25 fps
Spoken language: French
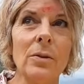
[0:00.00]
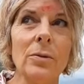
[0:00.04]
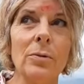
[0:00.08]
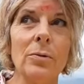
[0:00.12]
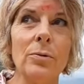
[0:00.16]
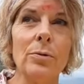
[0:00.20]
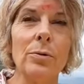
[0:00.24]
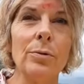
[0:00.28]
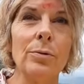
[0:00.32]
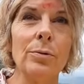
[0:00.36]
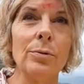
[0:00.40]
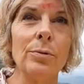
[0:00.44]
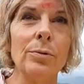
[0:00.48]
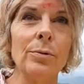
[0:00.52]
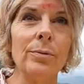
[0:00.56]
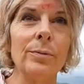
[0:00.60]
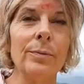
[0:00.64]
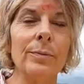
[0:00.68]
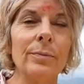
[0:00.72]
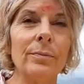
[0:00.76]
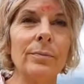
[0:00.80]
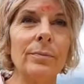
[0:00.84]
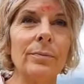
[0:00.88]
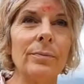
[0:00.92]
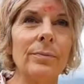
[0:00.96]
Du coup,
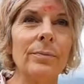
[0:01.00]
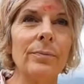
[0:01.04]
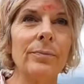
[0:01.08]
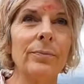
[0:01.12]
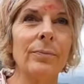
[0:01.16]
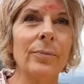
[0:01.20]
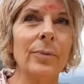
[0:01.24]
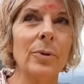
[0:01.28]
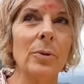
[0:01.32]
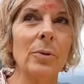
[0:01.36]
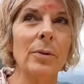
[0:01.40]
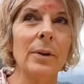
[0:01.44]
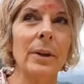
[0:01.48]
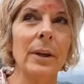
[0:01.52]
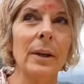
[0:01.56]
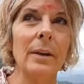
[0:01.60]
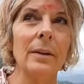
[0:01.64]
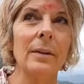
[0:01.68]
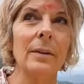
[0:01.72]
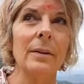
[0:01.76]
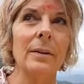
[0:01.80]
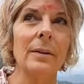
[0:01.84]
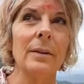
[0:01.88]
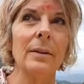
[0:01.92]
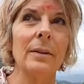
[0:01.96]
ok,
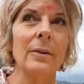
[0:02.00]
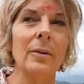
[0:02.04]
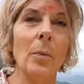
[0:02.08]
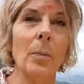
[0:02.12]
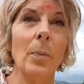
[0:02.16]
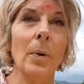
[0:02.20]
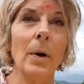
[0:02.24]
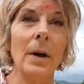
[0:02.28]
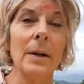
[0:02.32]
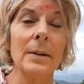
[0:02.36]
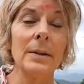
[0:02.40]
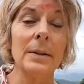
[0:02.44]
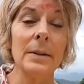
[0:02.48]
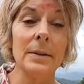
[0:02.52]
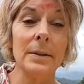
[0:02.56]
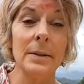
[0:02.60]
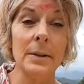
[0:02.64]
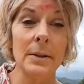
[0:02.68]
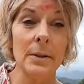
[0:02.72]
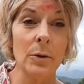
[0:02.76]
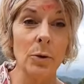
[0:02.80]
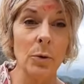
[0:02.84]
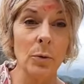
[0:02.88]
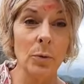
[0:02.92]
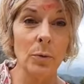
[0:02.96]
on prend la
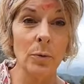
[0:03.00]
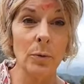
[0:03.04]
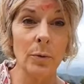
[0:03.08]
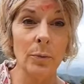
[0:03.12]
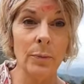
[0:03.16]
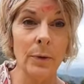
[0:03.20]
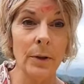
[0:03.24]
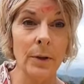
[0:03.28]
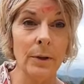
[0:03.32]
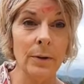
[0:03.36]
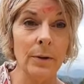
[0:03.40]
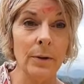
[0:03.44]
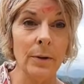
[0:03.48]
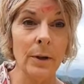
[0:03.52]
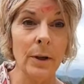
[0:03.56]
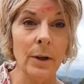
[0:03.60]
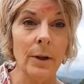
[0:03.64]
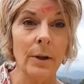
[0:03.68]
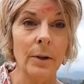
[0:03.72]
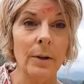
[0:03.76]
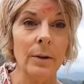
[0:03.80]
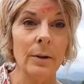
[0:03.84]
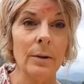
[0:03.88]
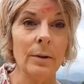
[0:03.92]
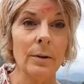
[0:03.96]
décision en fait
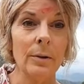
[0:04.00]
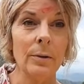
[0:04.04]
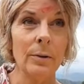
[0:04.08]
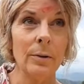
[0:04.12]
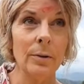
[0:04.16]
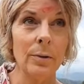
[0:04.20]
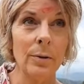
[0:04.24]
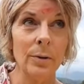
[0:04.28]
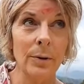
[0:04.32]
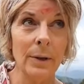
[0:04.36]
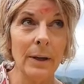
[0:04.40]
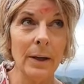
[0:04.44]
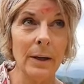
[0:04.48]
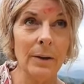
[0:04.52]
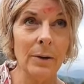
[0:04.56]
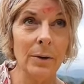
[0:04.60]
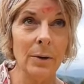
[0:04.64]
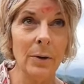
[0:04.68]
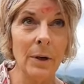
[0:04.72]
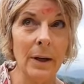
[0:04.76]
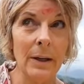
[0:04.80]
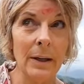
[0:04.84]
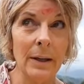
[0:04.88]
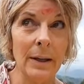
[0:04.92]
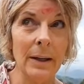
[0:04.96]

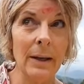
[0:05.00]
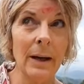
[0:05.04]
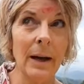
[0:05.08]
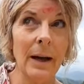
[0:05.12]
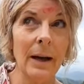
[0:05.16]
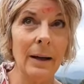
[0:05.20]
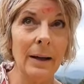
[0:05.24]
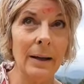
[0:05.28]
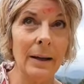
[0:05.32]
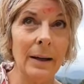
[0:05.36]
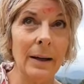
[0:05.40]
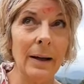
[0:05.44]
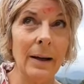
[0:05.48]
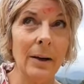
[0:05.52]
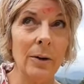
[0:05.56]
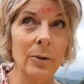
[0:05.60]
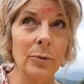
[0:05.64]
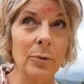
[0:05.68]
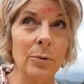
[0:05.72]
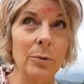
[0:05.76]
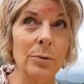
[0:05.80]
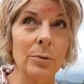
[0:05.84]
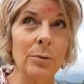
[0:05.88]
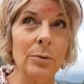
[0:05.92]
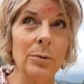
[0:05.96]
d'aller à Ella en
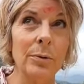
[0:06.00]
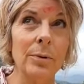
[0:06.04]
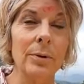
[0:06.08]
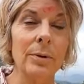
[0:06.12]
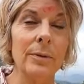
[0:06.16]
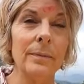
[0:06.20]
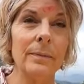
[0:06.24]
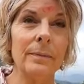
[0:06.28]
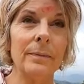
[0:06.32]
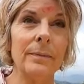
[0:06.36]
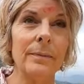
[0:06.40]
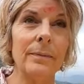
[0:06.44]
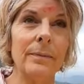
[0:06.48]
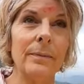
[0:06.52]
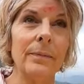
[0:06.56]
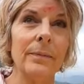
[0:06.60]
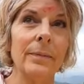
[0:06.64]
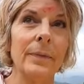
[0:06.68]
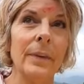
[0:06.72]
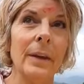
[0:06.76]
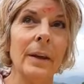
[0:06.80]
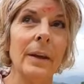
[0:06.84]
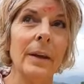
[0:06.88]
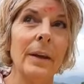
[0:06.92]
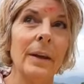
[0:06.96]
tuk
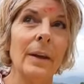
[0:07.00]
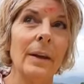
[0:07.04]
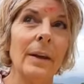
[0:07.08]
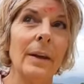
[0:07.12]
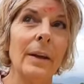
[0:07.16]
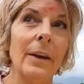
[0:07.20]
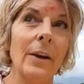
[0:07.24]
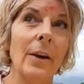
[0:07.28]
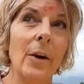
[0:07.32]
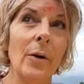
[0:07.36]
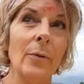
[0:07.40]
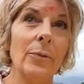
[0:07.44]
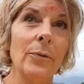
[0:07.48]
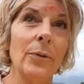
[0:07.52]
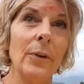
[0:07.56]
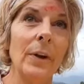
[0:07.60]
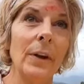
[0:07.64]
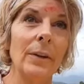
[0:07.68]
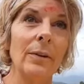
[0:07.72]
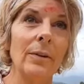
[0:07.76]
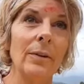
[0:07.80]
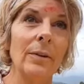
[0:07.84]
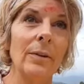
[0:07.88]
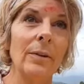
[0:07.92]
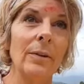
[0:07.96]
Et en
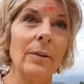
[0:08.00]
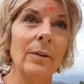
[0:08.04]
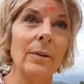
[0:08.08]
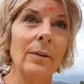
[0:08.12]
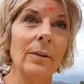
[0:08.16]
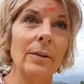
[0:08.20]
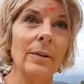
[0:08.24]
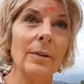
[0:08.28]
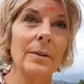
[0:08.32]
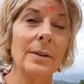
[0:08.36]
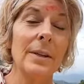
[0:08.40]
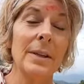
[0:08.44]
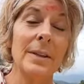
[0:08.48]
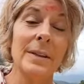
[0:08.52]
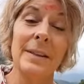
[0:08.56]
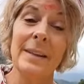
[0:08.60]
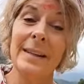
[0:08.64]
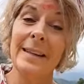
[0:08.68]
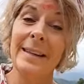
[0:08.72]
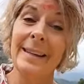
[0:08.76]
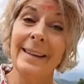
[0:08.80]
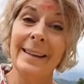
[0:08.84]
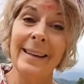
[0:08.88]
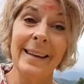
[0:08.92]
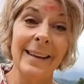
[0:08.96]
fait, euh, ça
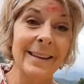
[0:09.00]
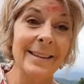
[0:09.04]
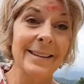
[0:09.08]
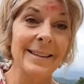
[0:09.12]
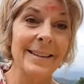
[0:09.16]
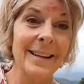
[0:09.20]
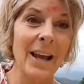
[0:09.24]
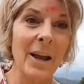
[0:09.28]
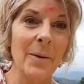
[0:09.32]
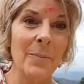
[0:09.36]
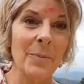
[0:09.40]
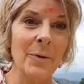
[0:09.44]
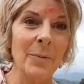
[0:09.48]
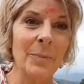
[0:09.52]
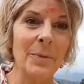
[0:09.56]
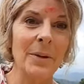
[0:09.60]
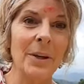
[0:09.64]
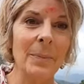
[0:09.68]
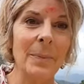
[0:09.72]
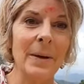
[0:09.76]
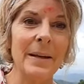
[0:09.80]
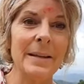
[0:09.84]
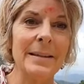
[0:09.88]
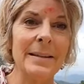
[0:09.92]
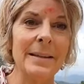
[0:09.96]
s'est extrêmement
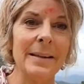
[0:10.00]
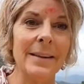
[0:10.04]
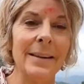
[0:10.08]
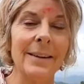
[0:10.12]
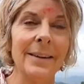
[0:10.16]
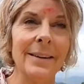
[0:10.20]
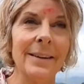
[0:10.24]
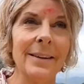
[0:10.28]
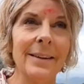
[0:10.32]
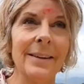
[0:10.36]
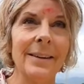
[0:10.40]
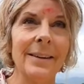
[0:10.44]
bien passé.